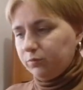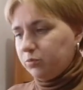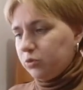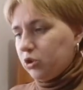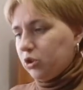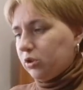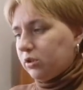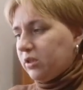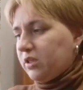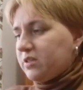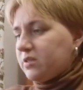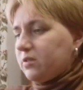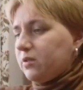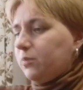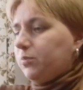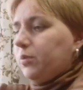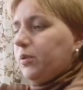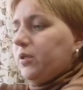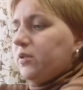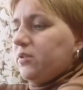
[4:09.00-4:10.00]
Вообще
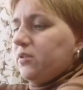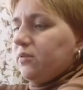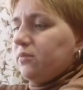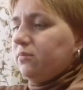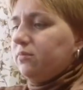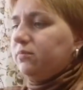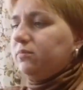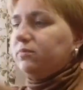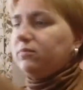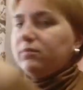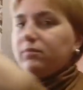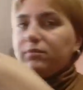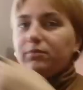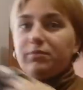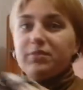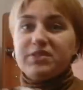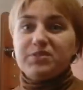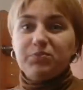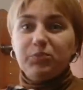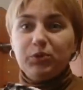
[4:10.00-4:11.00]
классное платье.
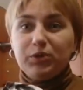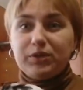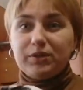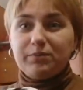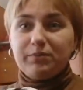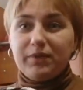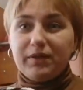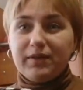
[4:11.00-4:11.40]
Посмотрим,